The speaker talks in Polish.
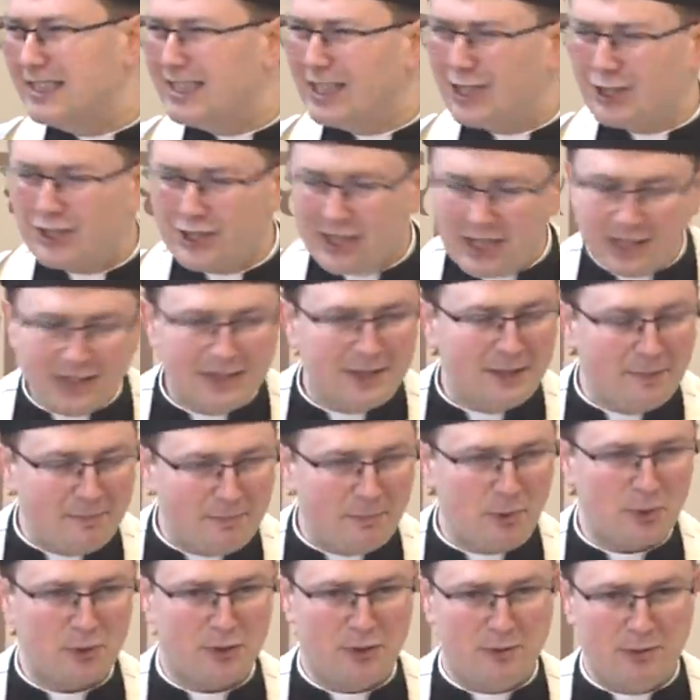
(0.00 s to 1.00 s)
Na
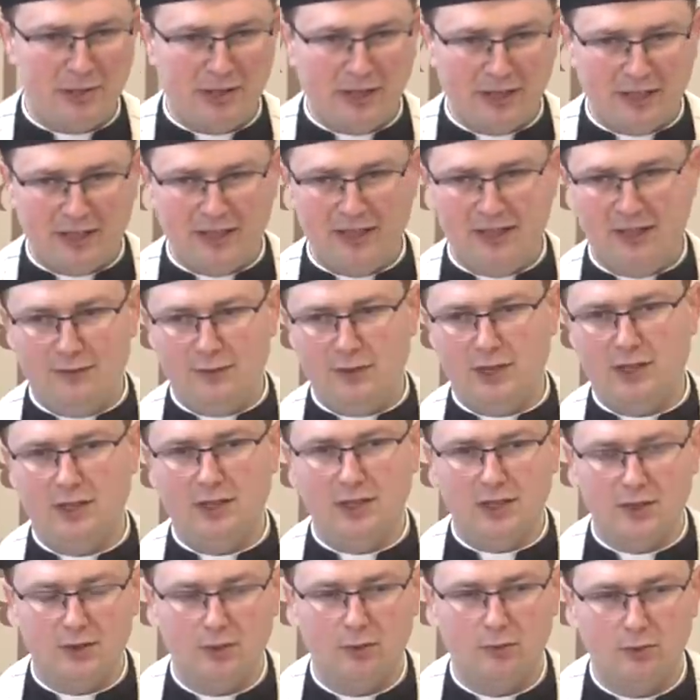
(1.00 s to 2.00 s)
żadnym poziomie takie
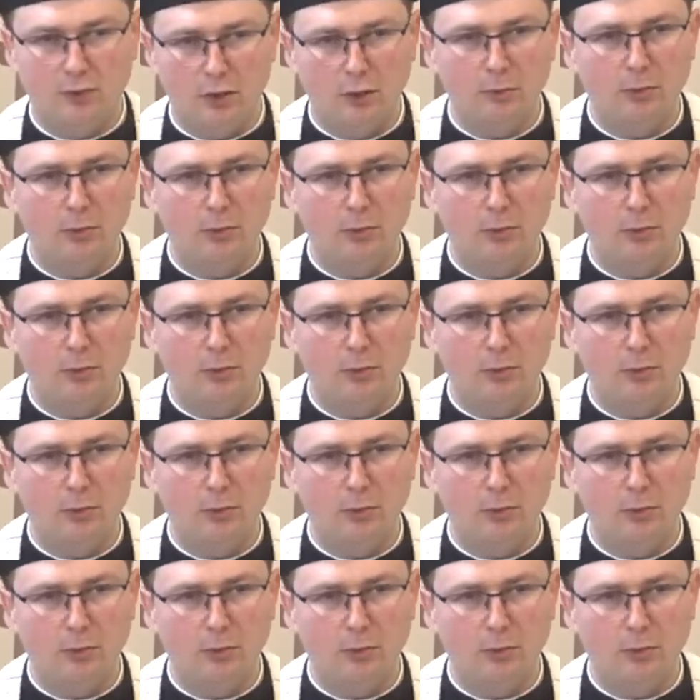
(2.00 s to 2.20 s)
nawyki nie są